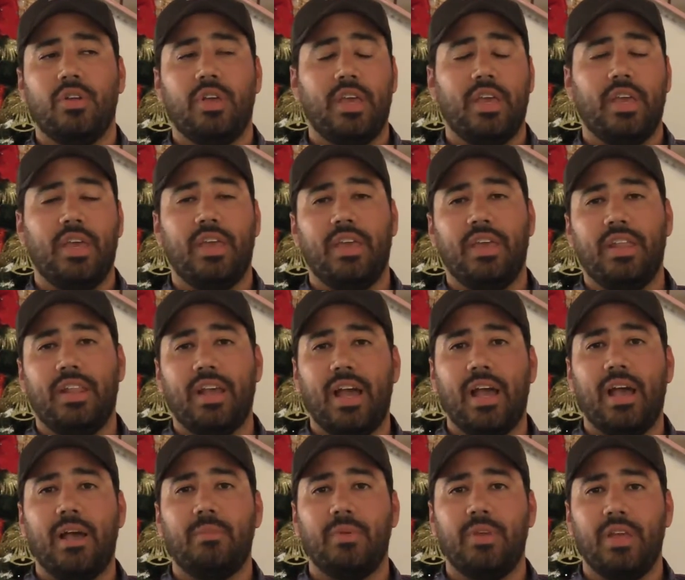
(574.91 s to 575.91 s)
Iram eh,
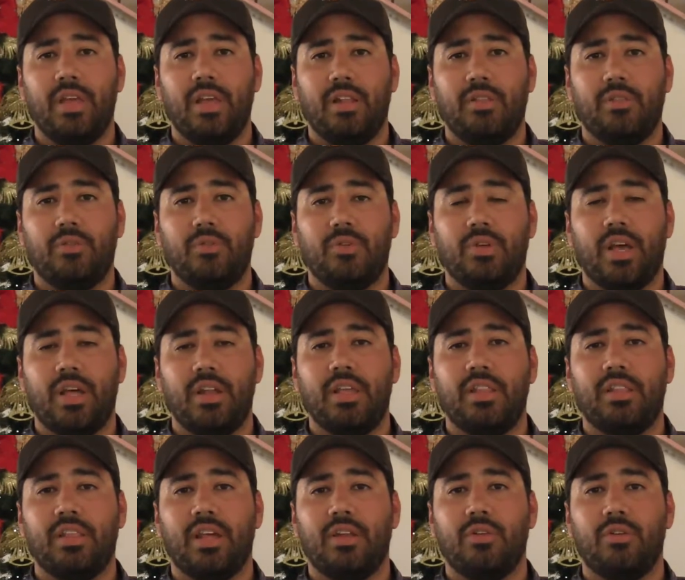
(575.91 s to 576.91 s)
Irán y el Tour
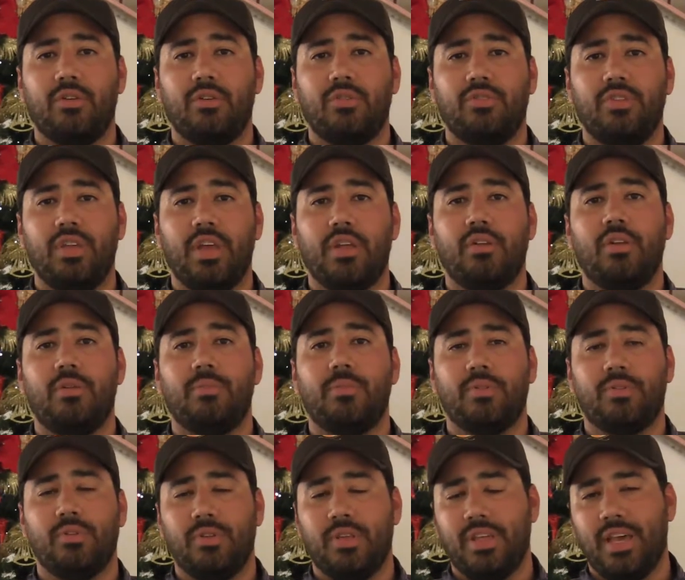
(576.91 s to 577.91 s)
Canita nos dieron la
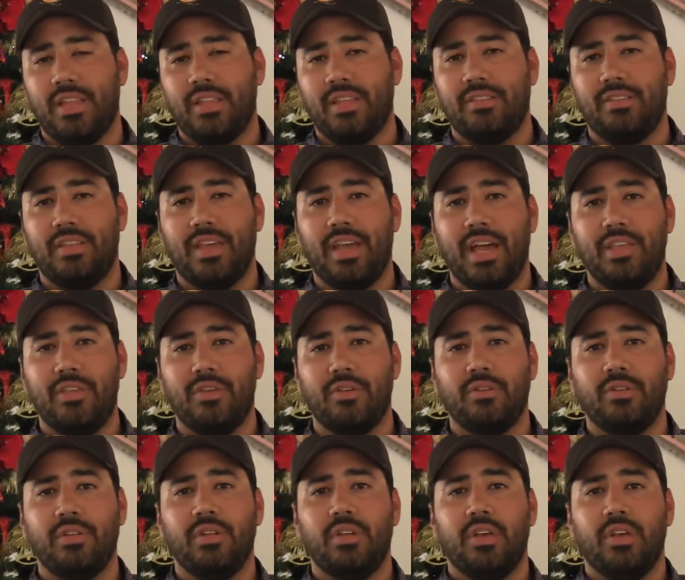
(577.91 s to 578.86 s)
oportunidad este año